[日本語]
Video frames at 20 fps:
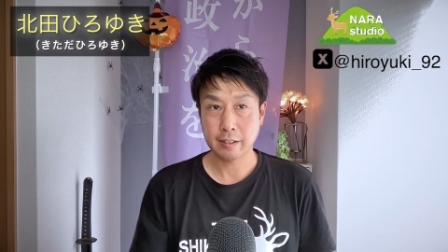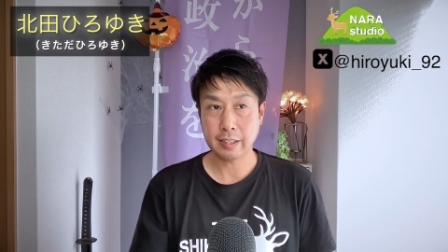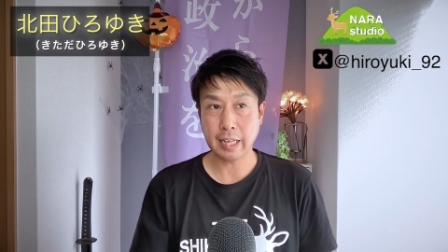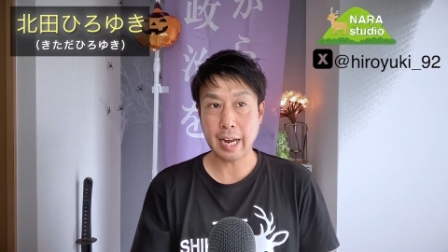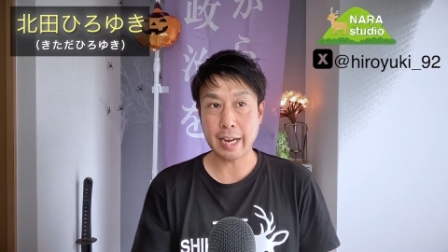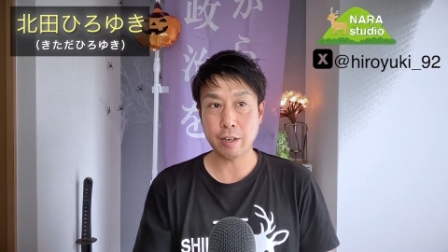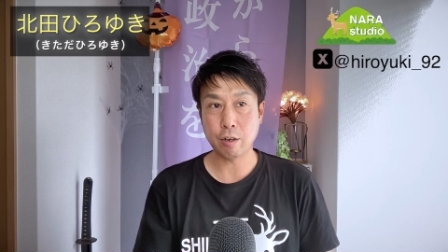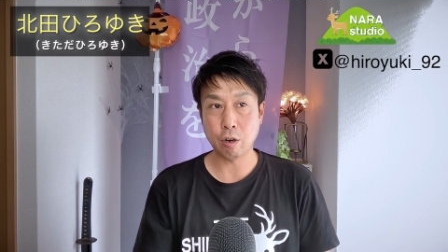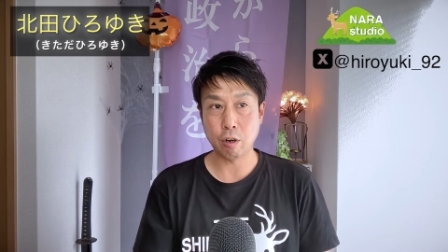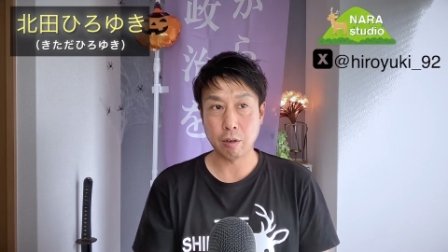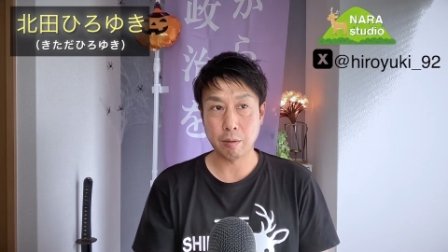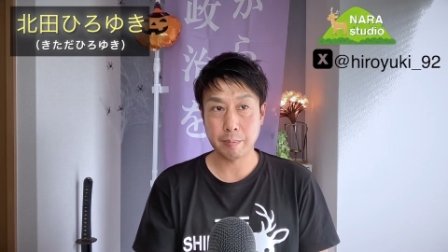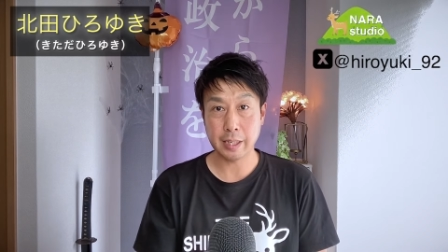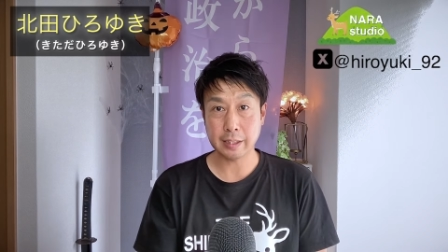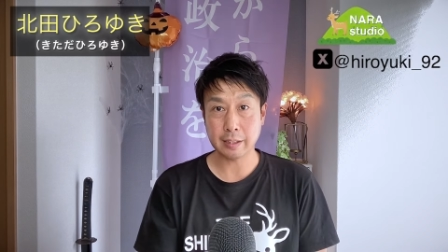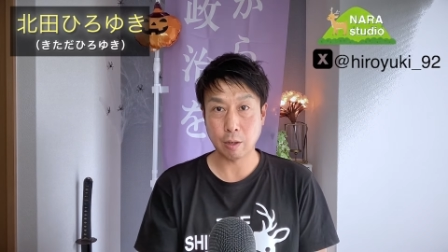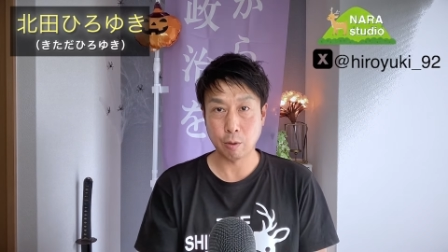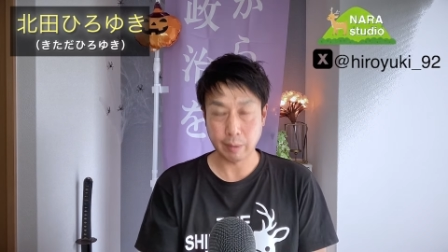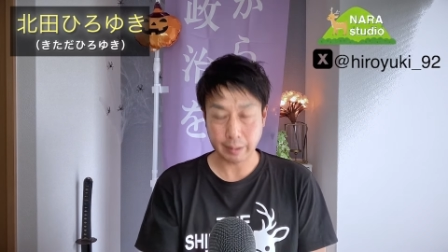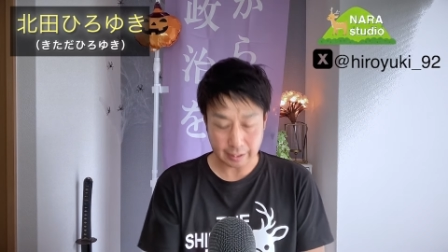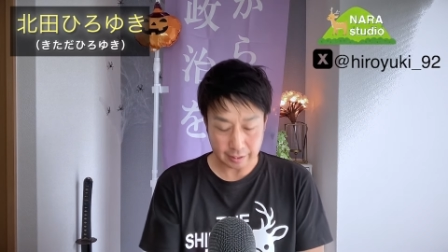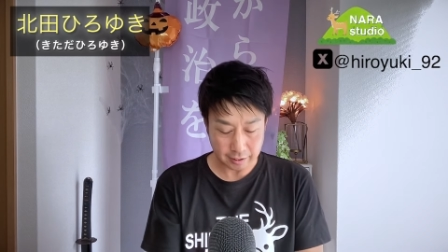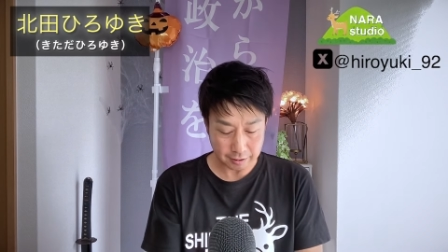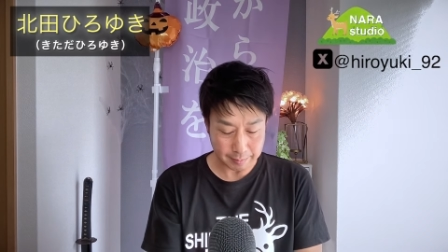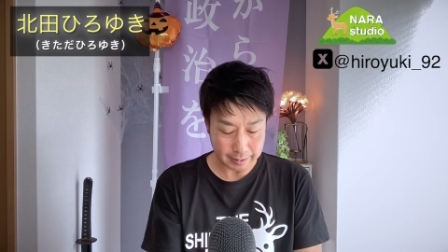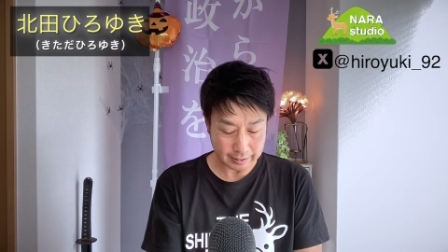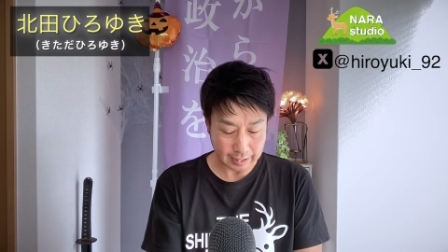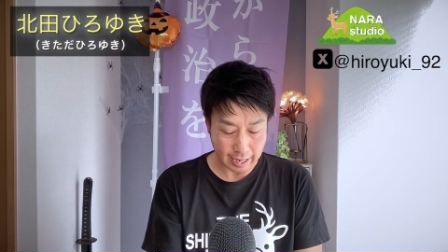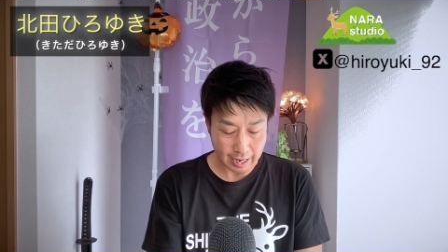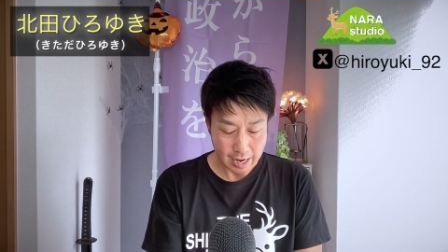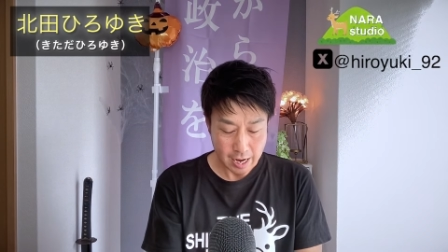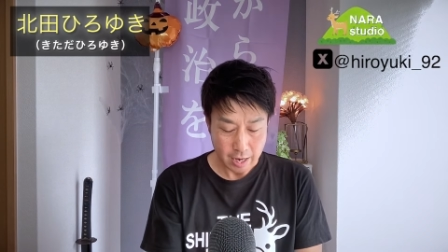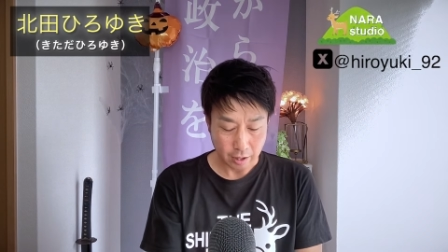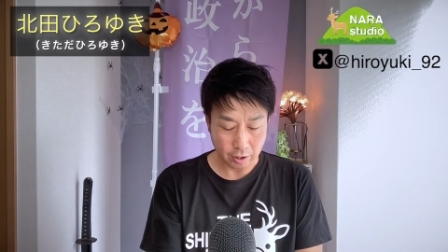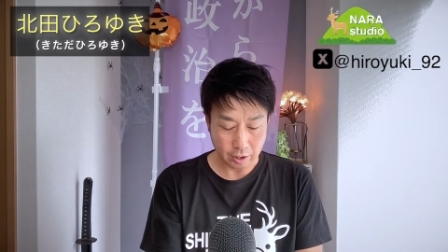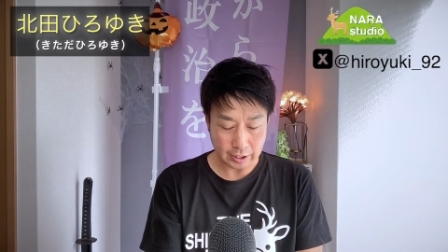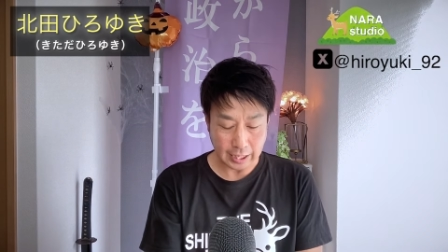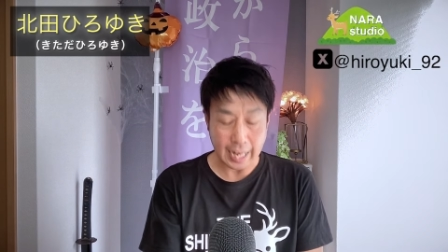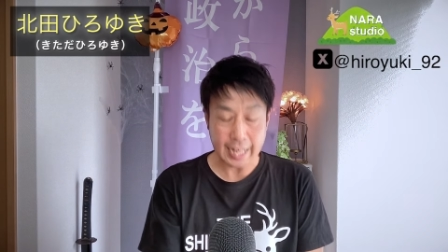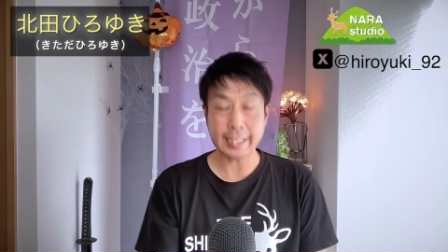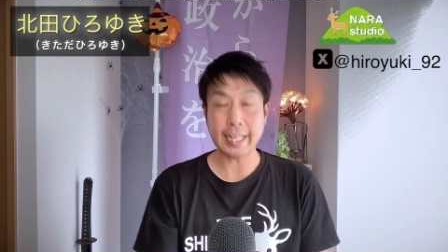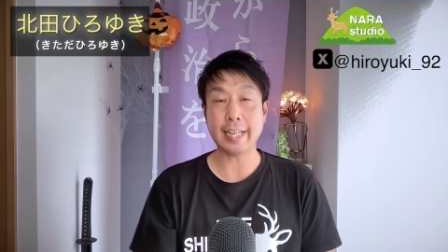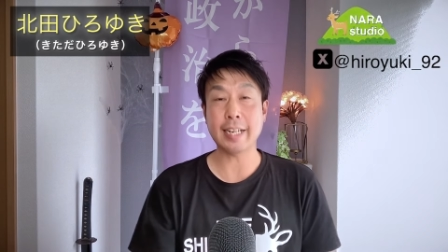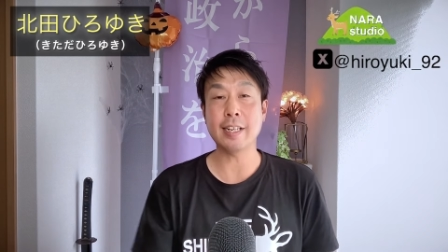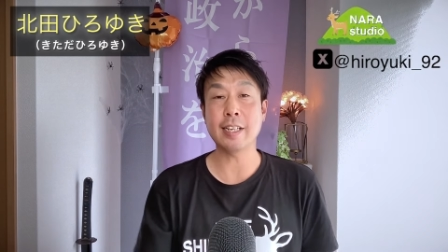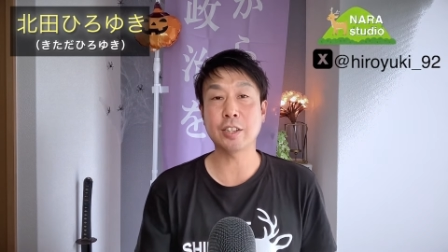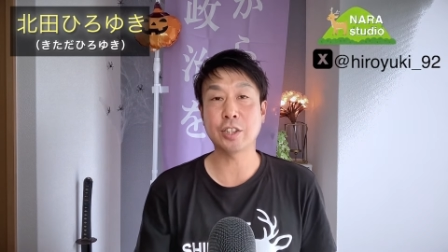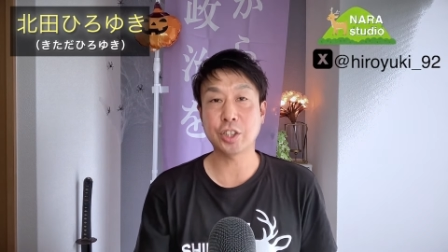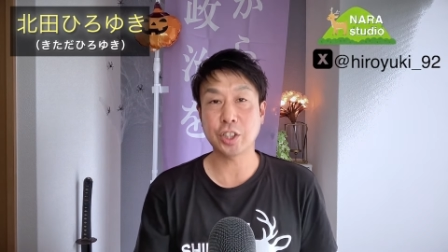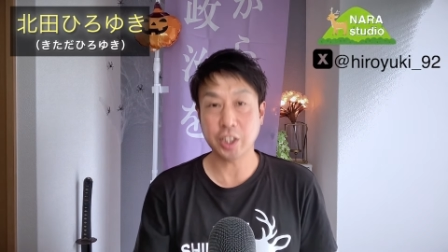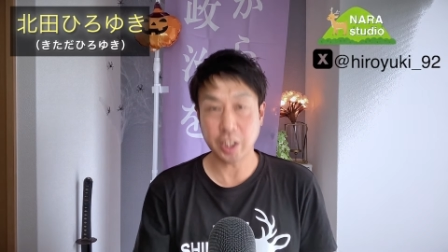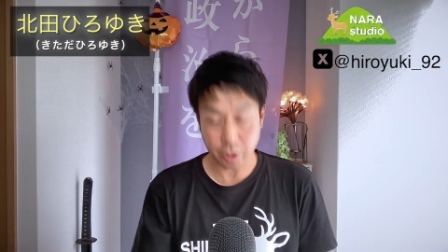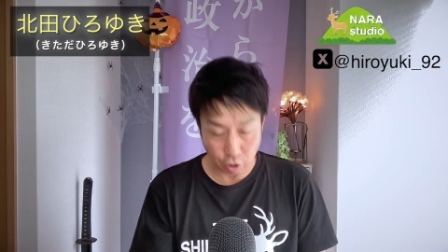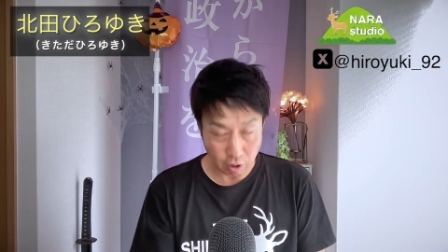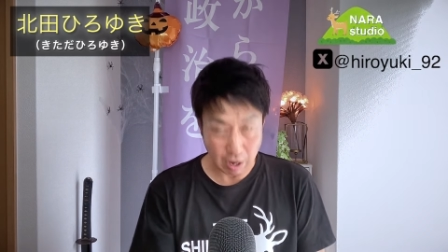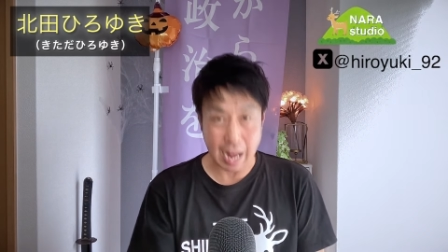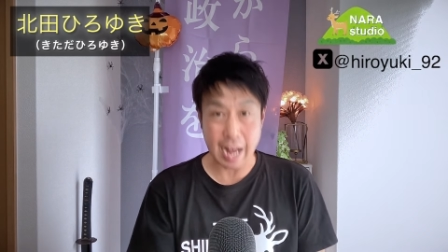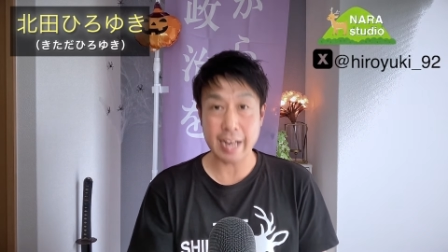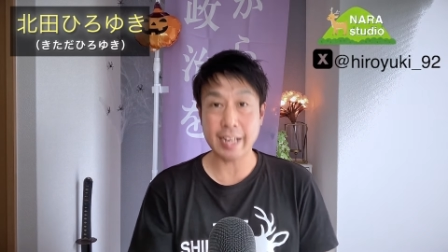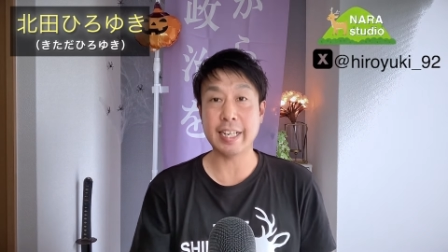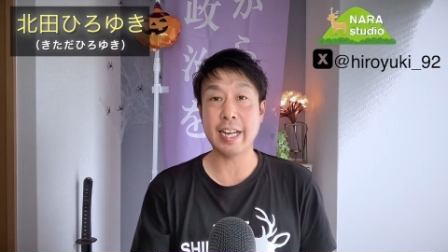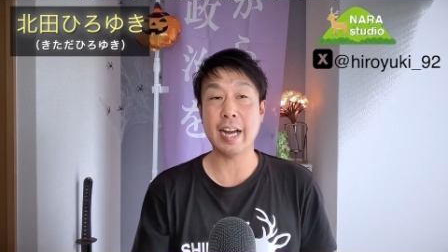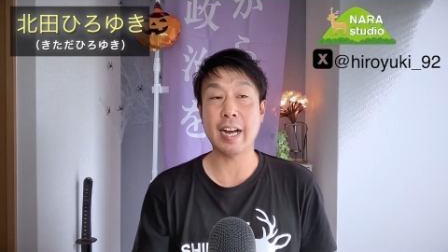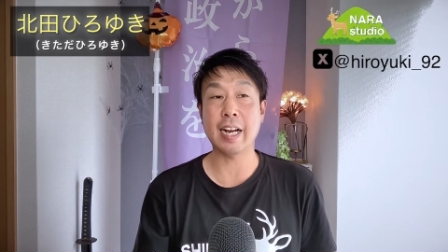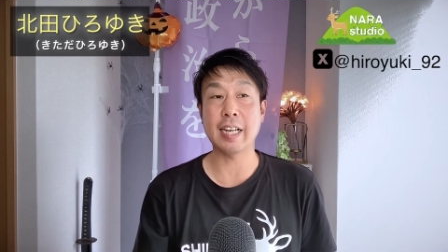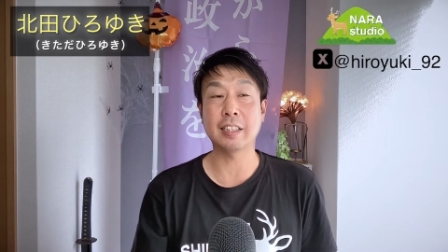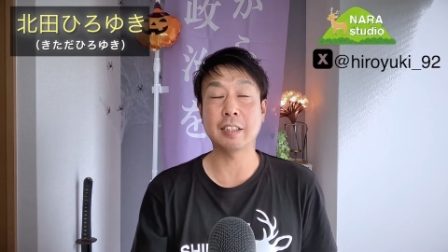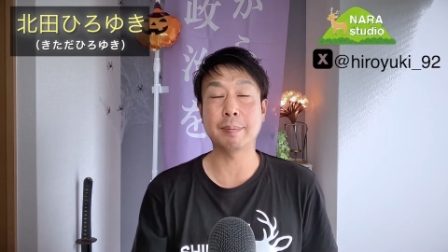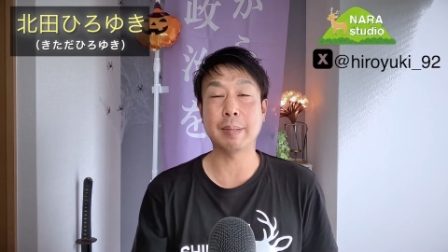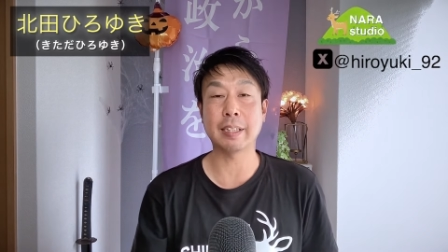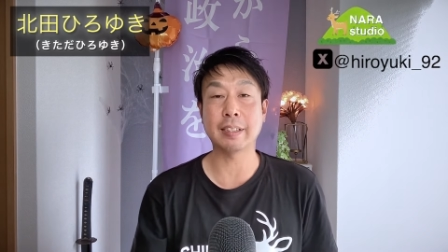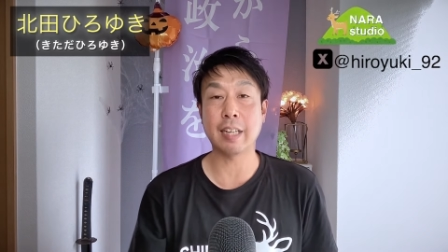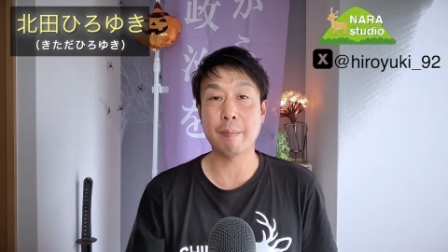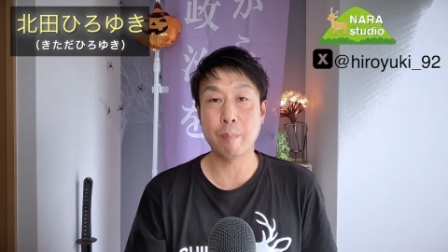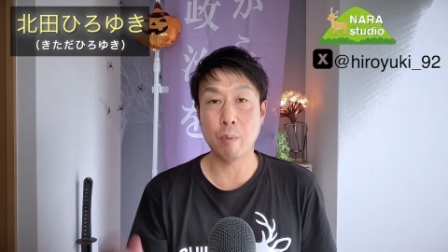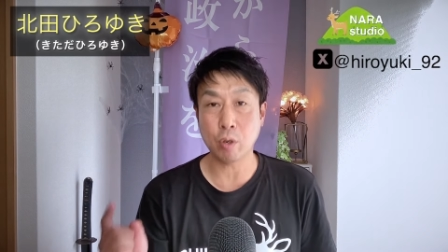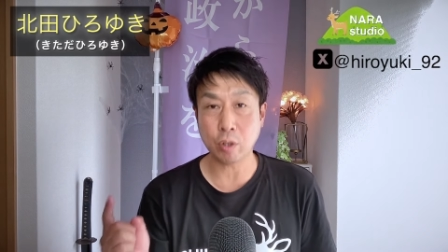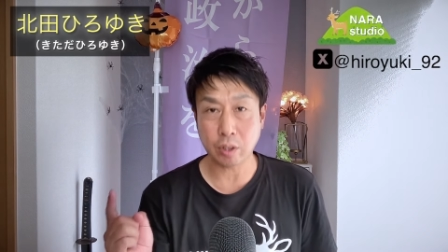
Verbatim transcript: 最後、皆さんお待たせしました。具体的に次のアイデアが石丸さん持っ